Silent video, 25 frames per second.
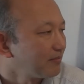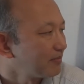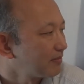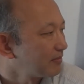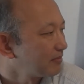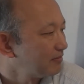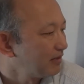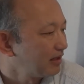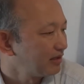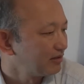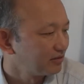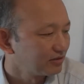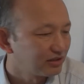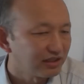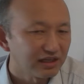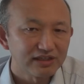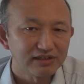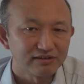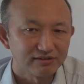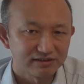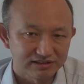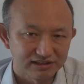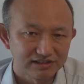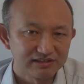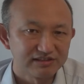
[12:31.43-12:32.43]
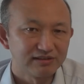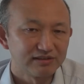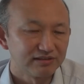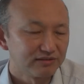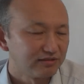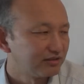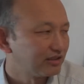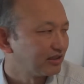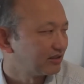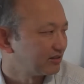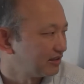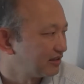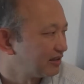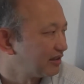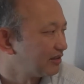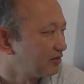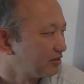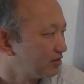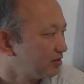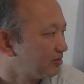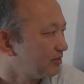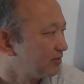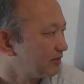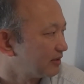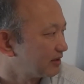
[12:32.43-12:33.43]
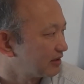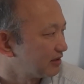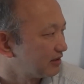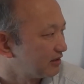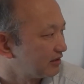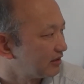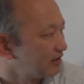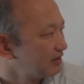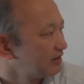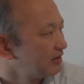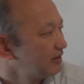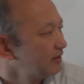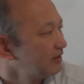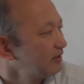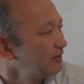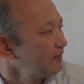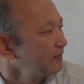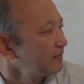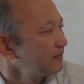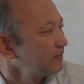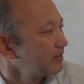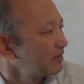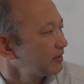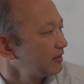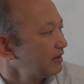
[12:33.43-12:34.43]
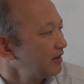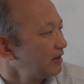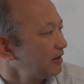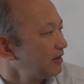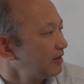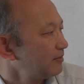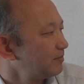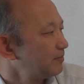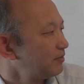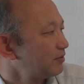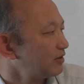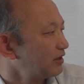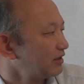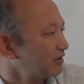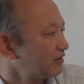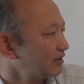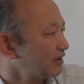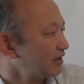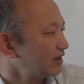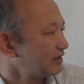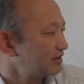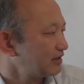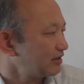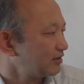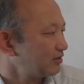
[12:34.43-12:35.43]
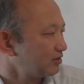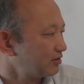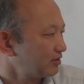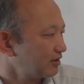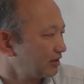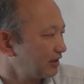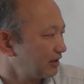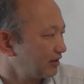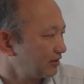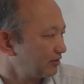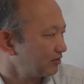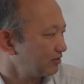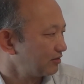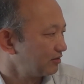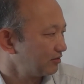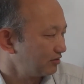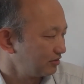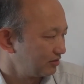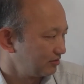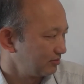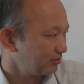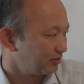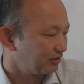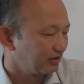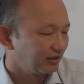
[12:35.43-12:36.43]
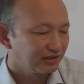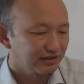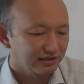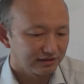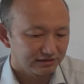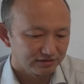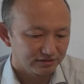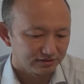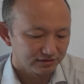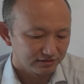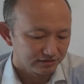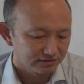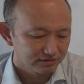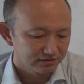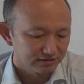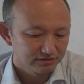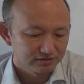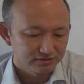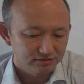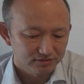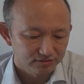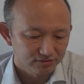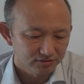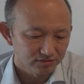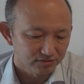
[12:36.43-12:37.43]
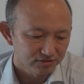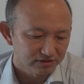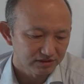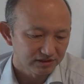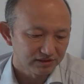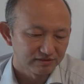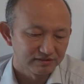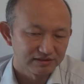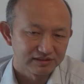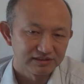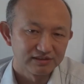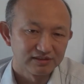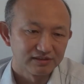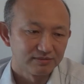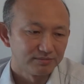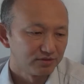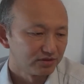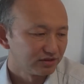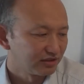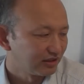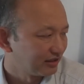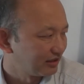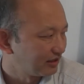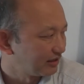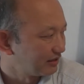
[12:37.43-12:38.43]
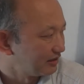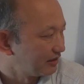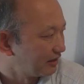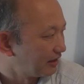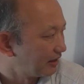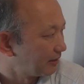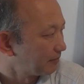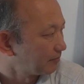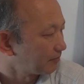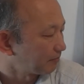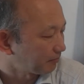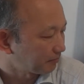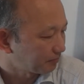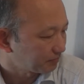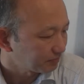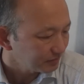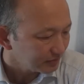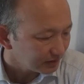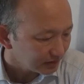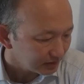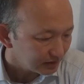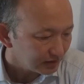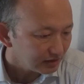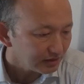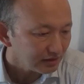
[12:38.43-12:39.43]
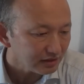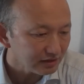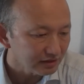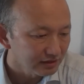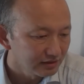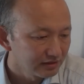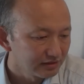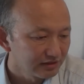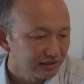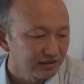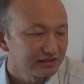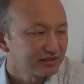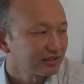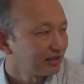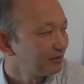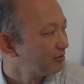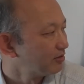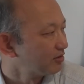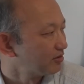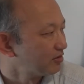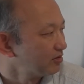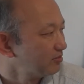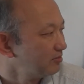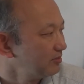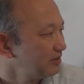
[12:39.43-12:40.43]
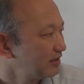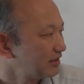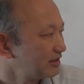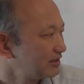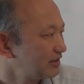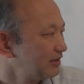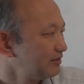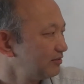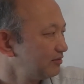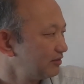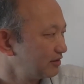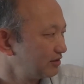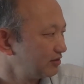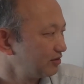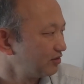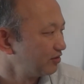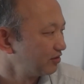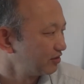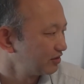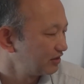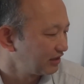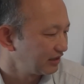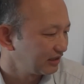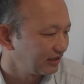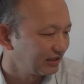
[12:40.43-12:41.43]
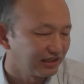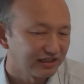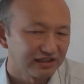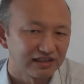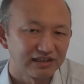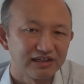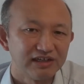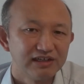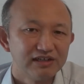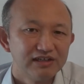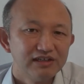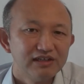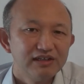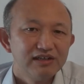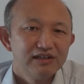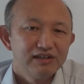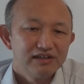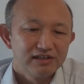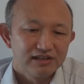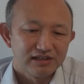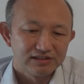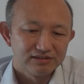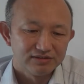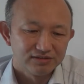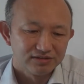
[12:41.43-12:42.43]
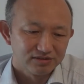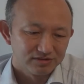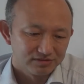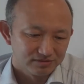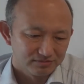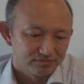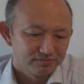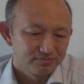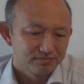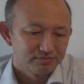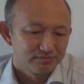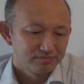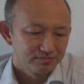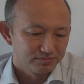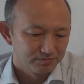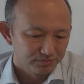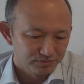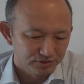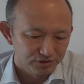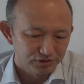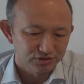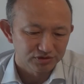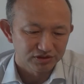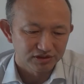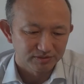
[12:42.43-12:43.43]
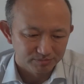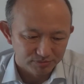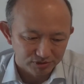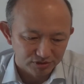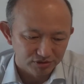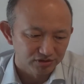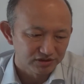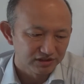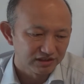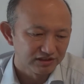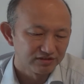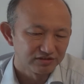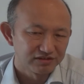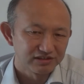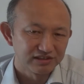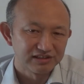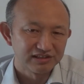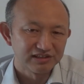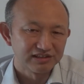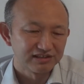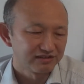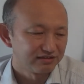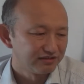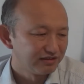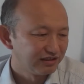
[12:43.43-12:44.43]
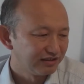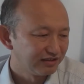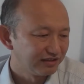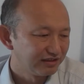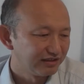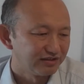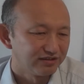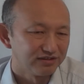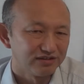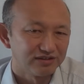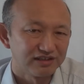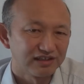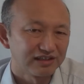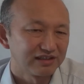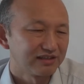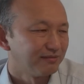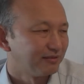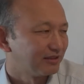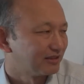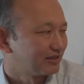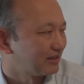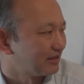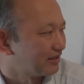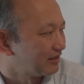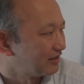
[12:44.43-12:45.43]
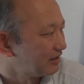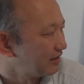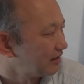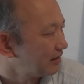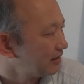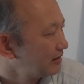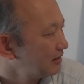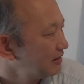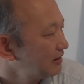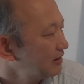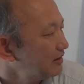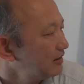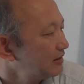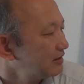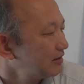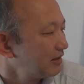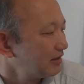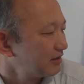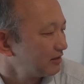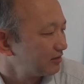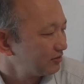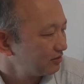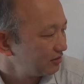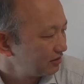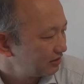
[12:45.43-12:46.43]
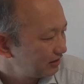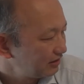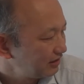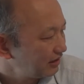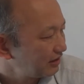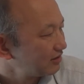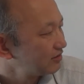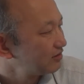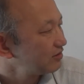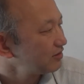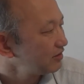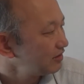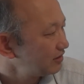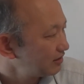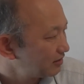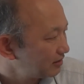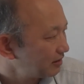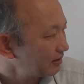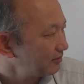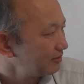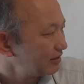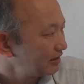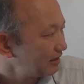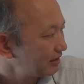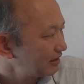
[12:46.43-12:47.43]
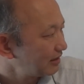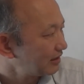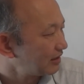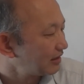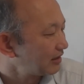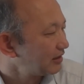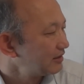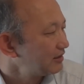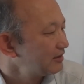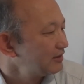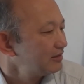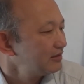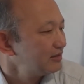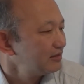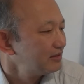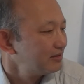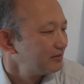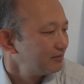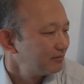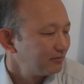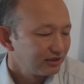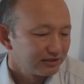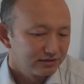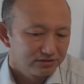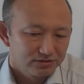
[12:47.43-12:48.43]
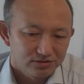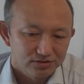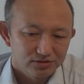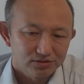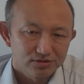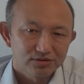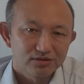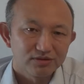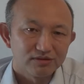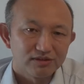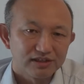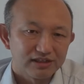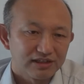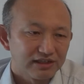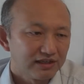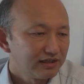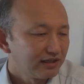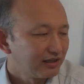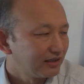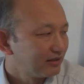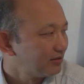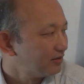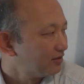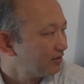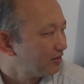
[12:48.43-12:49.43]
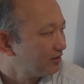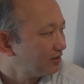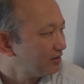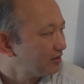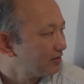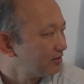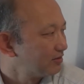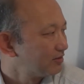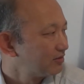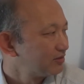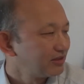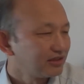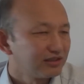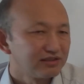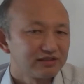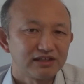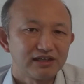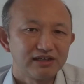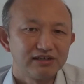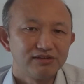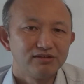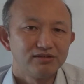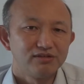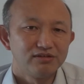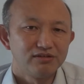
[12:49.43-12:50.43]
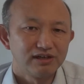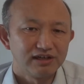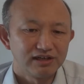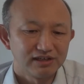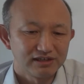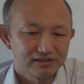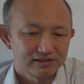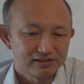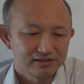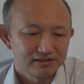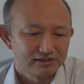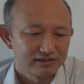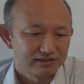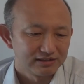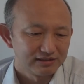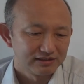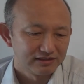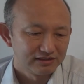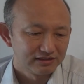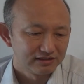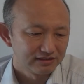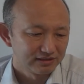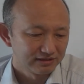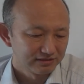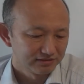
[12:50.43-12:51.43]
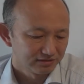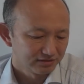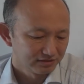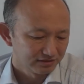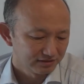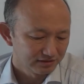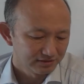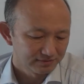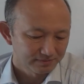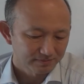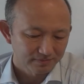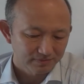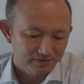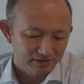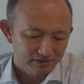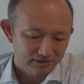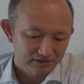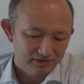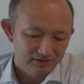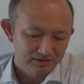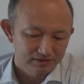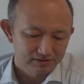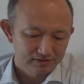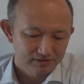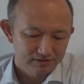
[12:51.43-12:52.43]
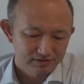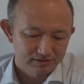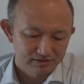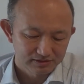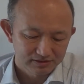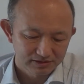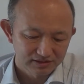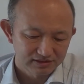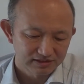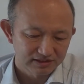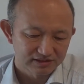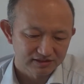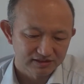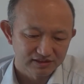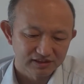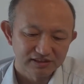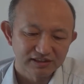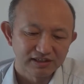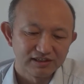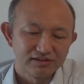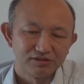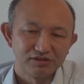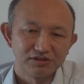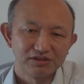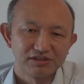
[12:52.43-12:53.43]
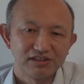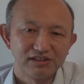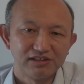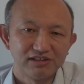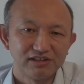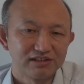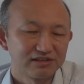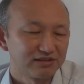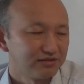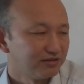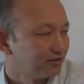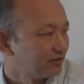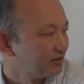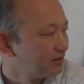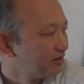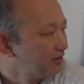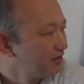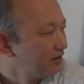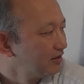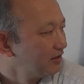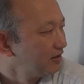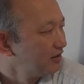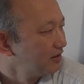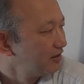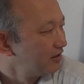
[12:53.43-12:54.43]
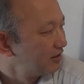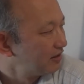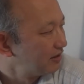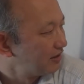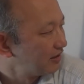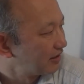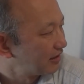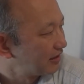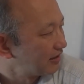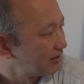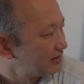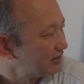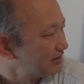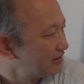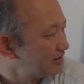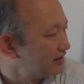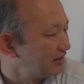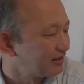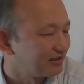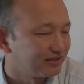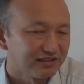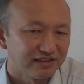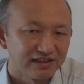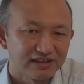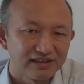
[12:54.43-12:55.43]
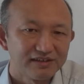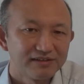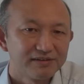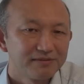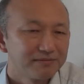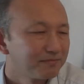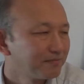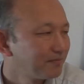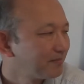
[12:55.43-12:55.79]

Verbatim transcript: まあ、あのダイヤは全然ぐちゃぐちゃだろうと思いますけどね。で、ポーランドからチェコとかこっちもね、あの、この国内は全然問題ないんで、で、しかもこれみんな政府協力的だから、あの、無料で、無料で載せてくれるってことになってますからね。だからこのシリアの時に比べたら、まあ、ちょっとはね、あの、こちらの対応は、あの、親切な対応をしてるなという、え感じですね。